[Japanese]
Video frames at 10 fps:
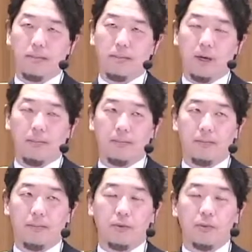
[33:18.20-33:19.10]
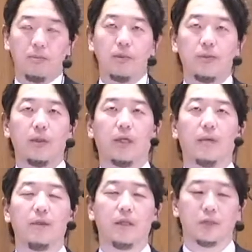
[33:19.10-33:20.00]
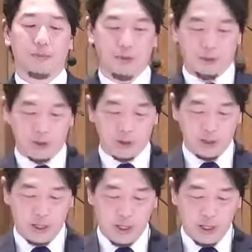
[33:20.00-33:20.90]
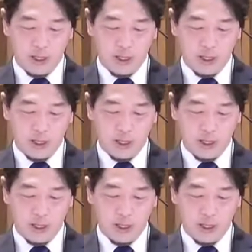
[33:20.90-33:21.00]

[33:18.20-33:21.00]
う、まあ、部分部分だけ見てしまうとですね